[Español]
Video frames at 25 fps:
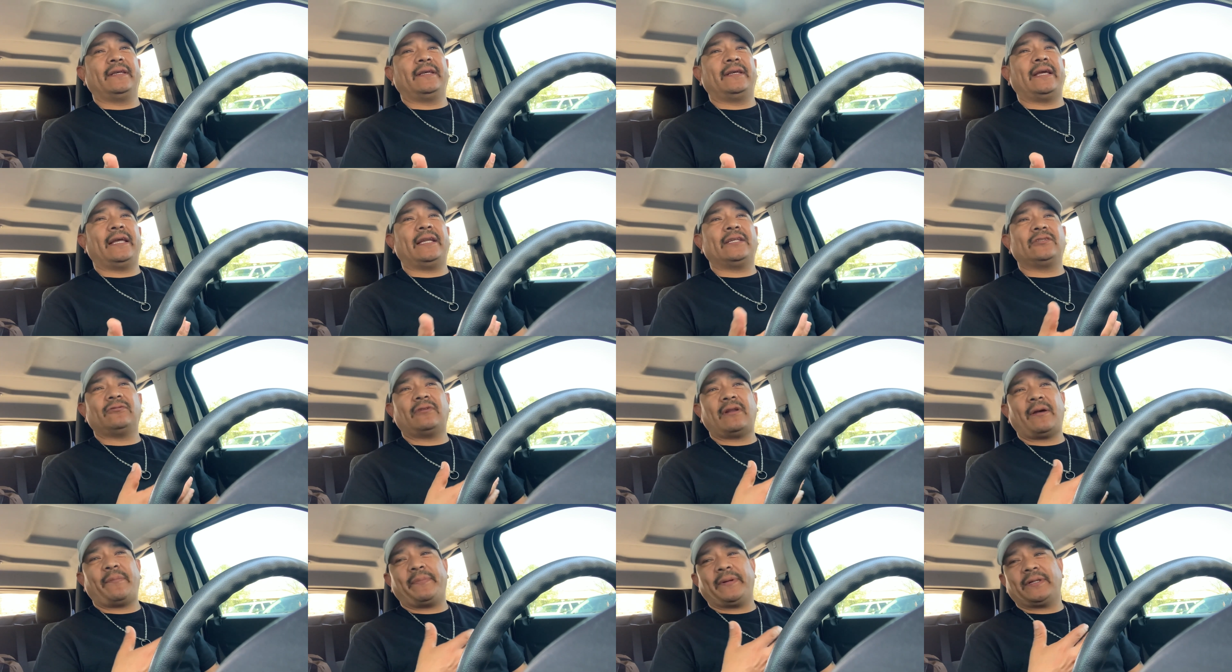eres
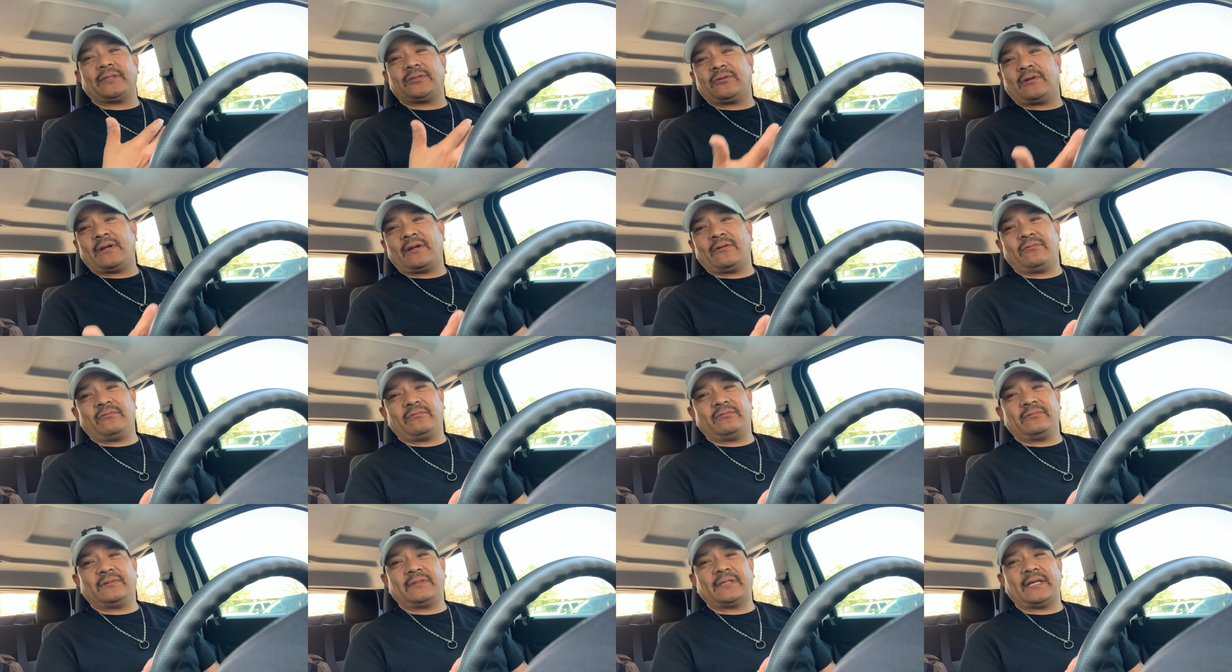una persona,
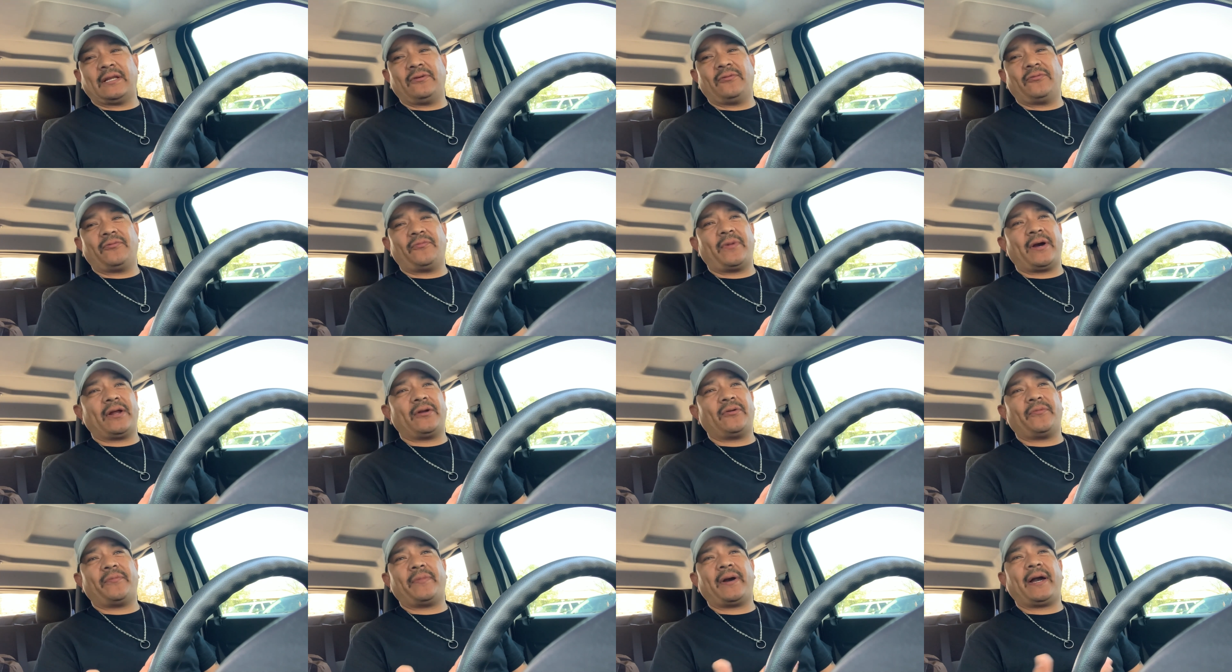un ser
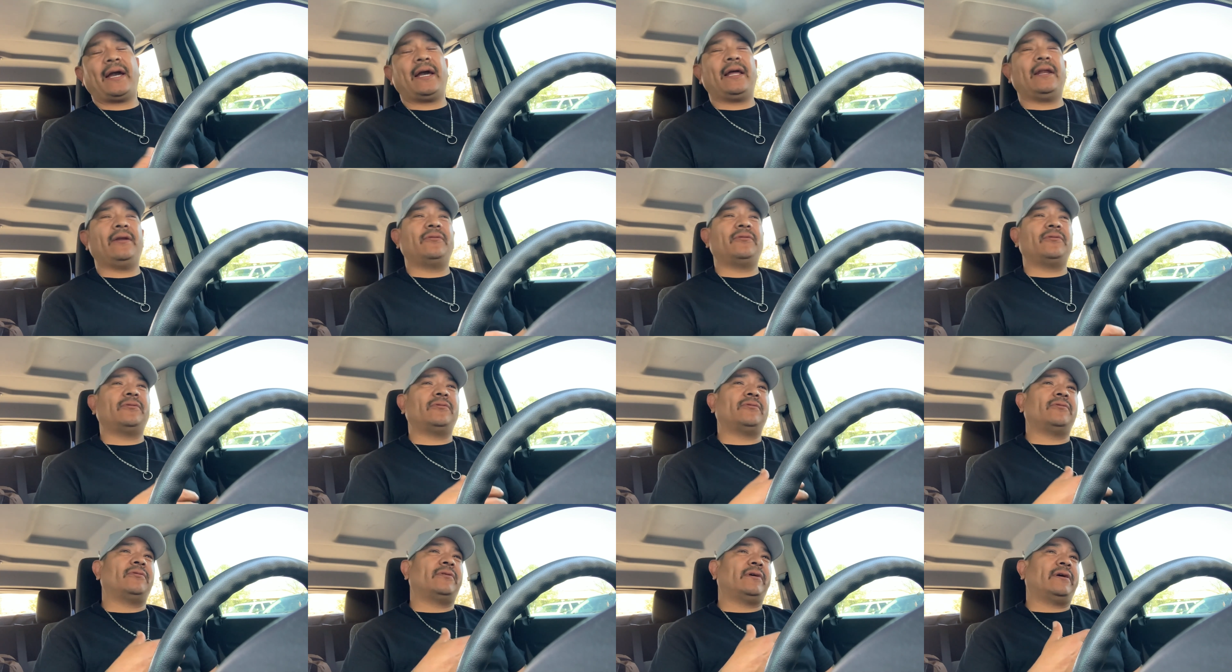humano malo